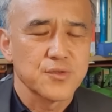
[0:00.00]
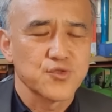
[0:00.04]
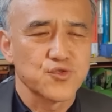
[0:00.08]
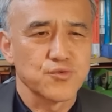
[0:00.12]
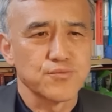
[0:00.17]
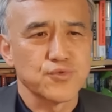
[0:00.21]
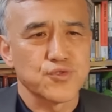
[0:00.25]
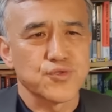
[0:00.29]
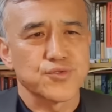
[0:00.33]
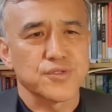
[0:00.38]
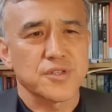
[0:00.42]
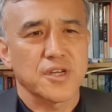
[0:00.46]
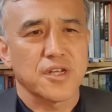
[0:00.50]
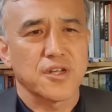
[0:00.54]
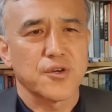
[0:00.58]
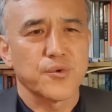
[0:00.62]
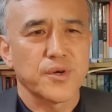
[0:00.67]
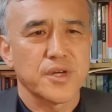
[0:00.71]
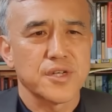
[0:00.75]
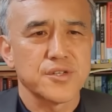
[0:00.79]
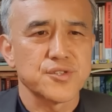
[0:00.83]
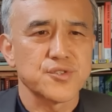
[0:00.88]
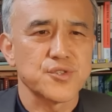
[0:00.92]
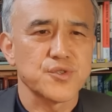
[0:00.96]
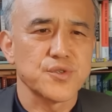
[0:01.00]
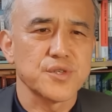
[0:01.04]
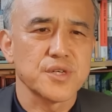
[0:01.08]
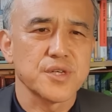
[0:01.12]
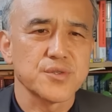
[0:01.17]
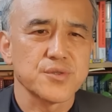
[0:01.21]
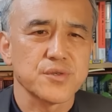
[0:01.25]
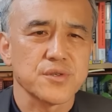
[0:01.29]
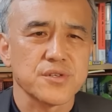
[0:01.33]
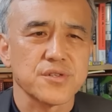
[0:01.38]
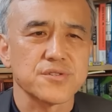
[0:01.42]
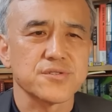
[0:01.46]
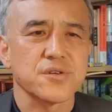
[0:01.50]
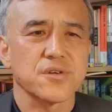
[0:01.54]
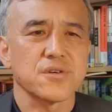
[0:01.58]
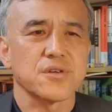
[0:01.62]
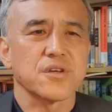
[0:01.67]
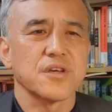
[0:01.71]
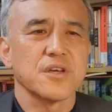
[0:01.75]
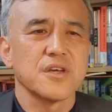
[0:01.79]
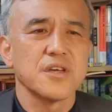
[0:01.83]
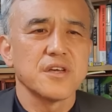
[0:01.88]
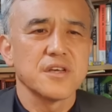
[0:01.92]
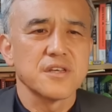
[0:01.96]
중부군 사령관이 지휘하죠.
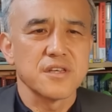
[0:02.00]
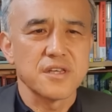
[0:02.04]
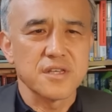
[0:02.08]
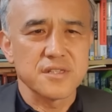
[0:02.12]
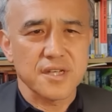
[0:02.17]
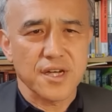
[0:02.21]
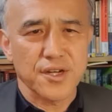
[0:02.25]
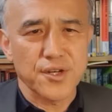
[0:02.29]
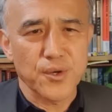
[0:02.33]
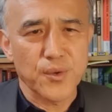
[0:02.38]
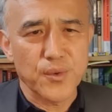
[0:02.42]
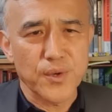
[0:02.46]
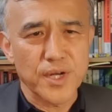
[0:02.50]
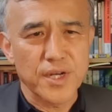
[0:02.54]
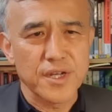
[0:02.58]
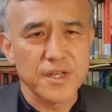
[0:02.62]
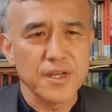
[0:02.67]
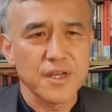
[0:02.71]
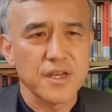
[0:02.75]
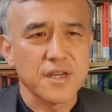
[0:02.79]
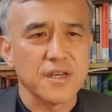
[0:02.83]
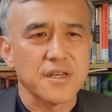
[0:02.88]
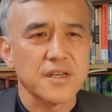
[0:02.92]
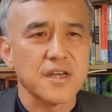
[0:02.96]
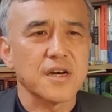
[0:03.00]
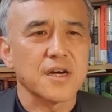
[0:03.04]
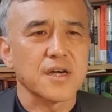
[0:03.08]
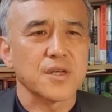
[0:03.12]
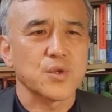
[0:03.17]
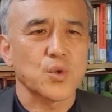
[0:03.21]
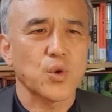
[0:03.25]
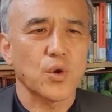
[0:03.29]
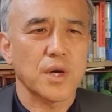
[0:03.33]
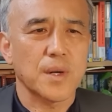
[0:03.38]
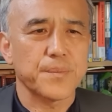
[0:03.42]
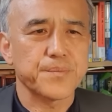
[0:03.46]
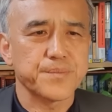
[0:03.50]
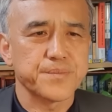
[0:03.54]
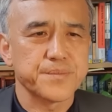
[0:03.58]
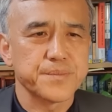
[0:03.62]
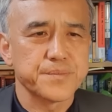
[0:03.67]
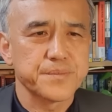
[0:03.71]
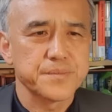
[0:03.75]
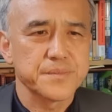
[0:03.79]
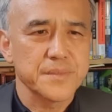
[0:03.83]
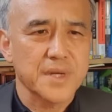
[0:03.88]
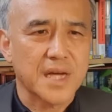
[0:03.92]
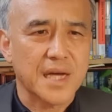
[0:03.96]
그래서 이 사령관이 야 통합
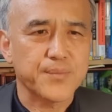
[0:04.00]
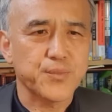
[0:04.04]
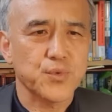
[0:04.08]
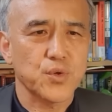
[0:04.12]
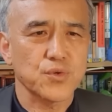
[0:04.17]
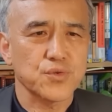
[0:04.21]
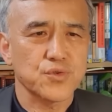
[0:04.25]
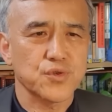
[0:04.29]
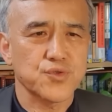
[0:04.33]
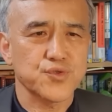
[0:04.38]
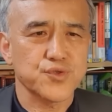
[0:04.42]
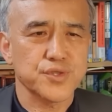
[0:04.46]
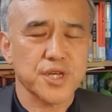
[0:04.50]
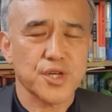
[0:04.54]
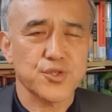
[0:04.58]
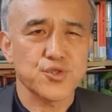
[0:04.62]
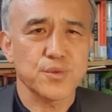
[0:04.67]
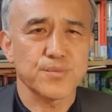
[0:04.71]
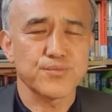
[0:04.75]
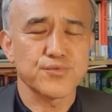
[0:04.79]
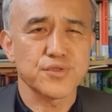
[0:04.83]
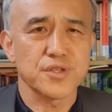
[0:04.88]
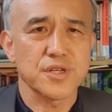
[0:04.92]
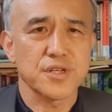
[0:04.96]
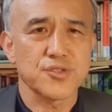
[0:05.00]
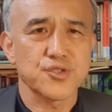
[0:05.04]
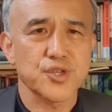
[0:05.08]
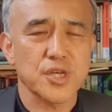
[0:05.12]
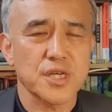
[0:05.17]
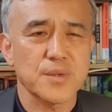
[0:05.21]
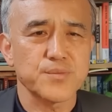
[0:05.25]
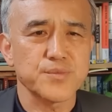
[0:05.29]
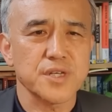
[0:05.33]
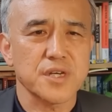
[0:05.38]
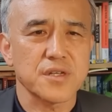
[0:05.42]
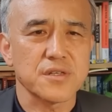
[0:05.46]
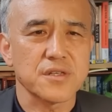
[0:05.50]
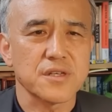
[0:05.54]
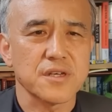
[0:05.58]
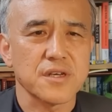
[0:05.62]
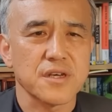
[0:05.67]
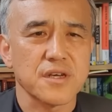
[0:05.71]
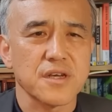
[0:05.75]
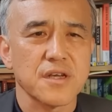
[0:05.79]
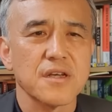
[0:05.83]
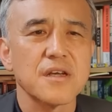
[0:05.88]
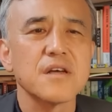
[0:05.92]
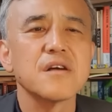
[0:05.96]
합동 수작전 부대
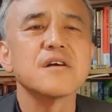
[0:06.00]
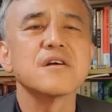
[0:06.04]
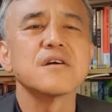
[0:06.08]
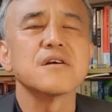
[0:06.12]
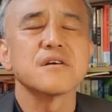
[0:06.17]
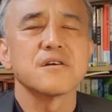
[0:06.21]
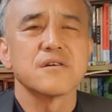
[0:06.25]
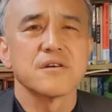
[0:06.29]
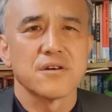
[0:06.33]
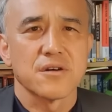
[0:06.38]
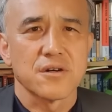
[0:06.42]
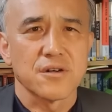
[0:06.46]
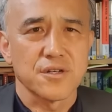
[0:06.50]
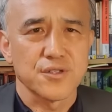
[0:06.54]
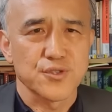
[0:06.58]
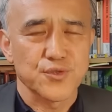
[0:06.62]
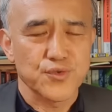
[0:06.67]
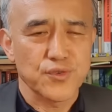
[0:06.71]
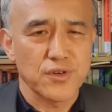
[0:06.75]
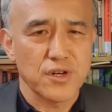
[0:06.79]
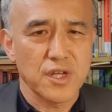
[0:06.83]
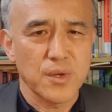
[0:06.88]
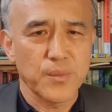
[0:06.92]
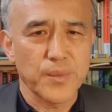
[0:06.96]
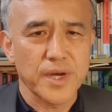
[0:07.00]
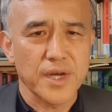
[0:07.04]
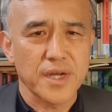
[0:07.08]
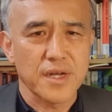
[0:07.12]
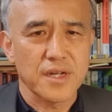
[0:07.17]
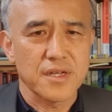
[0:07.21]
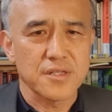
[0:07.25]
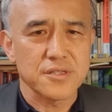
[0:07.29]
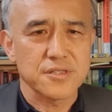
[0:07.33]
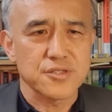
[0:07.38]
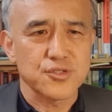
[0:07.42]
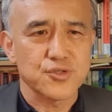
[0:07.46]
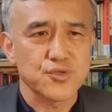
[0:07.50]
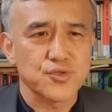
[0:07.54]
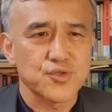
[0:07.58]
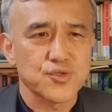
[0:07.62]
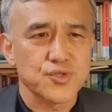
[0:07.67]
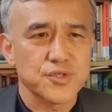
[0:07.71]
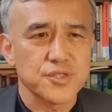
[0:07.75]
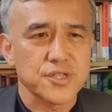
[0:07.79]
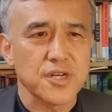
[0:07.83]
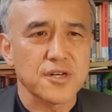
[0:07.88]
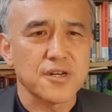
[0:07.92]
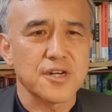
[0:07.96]
책임자한테 어이 술레마이나
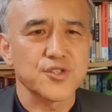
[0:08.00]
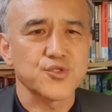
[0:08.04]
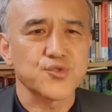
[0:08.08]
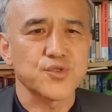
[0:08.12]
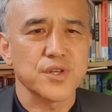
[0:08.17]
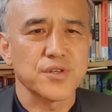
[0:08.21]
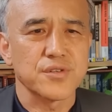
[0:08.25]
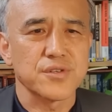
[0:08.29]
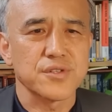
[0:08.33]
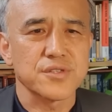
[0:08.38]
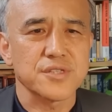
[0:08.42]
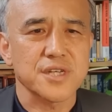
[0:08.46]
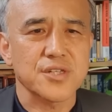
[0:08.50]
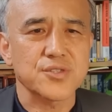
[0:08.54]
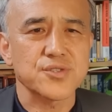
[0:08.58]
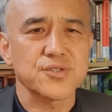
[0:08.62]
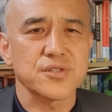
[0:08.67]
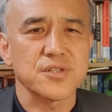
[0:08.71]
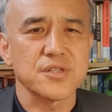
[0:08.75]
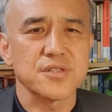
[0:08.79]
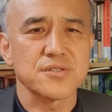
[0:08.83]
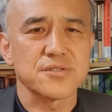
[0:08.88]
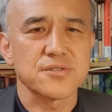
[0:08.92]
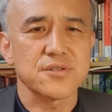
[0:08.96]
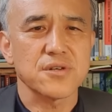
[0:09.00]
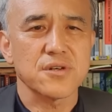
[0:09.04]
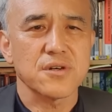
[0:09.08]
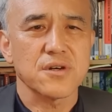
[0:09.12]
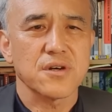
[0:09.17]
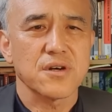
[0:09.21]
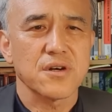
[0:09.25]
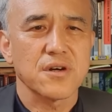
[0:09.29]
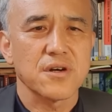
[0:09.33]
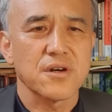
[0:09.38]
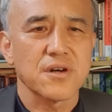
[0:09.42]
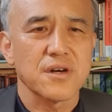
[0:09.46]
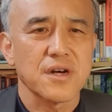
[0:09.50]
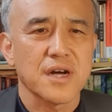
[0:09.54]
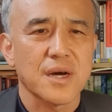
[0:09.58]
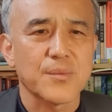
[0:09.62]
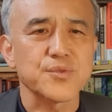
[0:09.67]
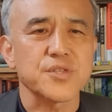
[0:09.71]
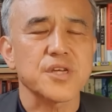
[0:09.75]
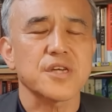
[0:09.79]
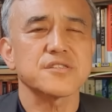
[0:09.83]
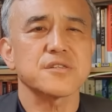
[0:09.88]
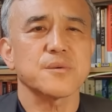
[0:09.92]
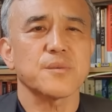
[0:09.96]
제거할 수 있는 작전이 있어?
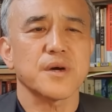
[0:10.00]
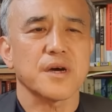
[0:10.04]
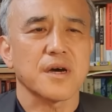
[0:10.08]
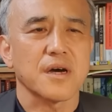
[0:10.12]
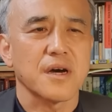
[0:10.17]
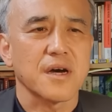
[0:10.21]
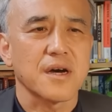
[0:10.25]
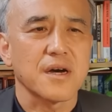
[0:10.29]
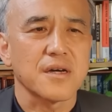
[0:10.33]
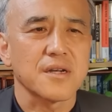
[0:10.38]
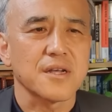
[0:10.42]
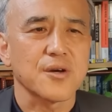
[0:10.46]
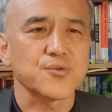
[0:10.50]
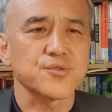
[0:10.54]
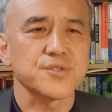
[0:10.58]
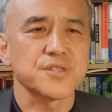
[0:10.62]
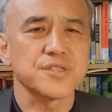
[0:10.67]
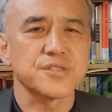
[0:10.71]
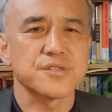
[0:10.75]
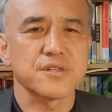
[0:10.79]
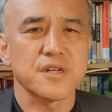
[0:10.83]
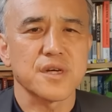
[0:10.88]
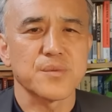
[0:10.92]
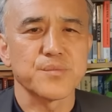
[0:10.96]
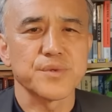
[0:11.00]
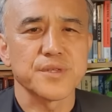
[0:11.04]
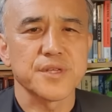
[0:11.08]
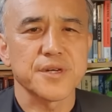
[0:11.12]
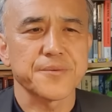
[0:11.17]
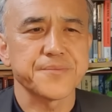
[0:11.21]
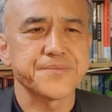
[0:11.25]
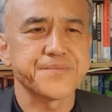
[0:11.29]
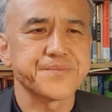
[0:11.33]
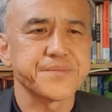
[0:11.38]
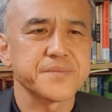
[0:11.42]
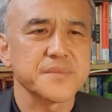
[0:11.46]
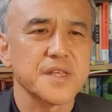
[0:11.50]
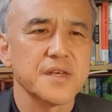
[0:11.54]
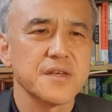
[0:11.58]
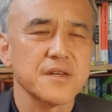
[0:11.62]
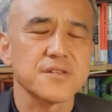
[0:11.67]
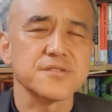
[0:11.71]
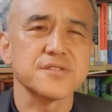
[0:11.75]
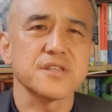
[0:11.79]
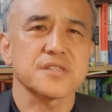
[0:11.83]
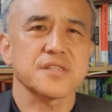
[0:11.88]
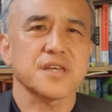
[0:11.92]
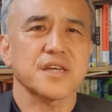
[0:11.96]
한번 찾아봐라고 지시를 합니다.
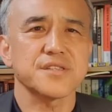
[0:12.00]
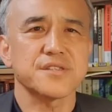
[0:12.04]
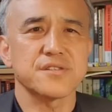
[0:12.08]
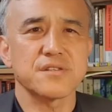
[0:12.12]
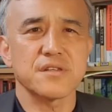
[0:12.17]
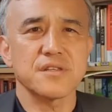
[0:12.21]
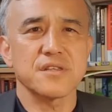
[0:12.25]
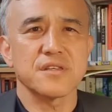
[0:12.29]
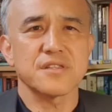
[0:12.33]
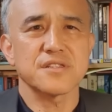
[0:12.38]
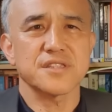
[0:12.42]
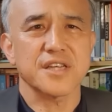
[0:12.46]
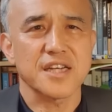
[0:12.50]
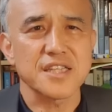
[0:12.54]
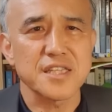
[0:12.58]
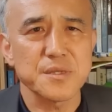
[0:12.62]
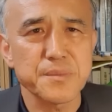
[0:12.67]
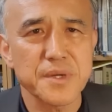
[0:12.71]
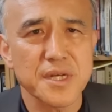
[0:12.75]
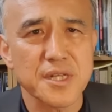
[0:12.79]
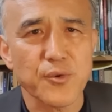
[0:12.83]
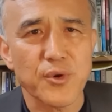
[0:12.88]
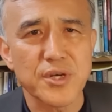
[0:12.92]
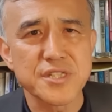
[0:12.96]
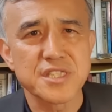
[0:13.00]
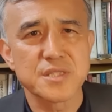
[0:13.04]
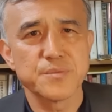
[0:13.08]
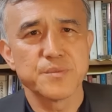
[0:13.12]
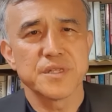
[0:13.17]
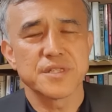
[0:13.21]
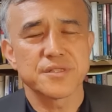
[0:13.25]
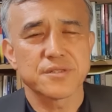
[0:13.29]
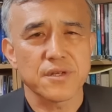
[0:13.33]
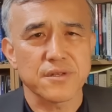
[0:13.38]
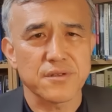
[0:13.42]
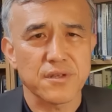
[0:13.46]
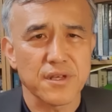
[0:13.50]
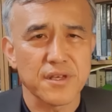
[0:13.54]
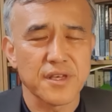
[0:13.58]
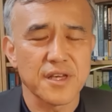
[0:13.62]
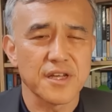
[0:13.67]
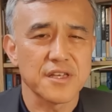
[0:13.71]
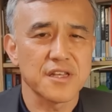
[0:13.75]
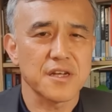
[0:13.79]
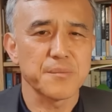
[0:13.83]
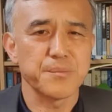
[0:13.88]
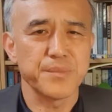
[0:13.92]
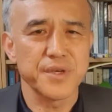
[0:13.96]
근데 사실은 이거 자기만 관심이 있었던 게
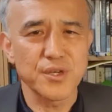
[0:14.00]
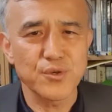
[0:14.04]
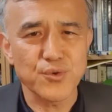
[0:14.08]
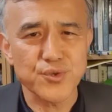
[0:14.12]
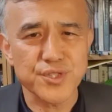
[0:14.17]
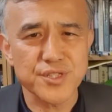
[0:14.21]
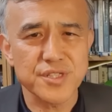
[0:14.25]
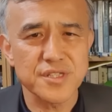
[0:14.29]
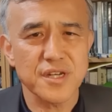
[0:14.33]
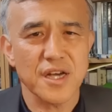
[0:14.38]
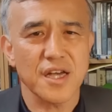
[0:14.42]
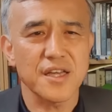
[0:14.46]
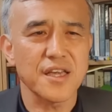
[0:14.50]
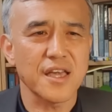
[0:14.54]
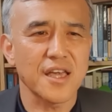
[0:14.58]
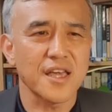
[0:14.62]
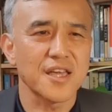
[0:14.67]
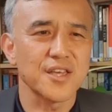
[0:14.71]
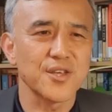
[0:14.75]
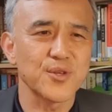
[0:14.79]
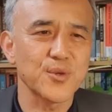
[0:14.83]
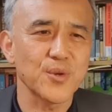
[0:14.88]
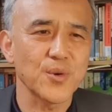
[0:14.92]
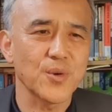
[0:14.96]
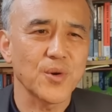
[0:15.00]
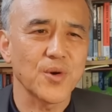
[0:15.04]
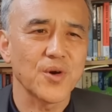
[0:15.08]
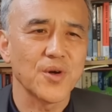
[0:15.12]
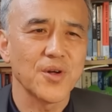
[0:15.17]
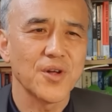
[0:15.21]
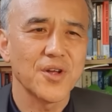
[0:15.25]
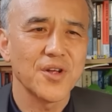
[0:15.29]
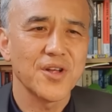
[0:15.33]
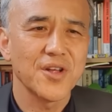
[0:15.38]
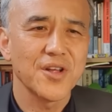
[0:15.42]
아니라 미국 CIA도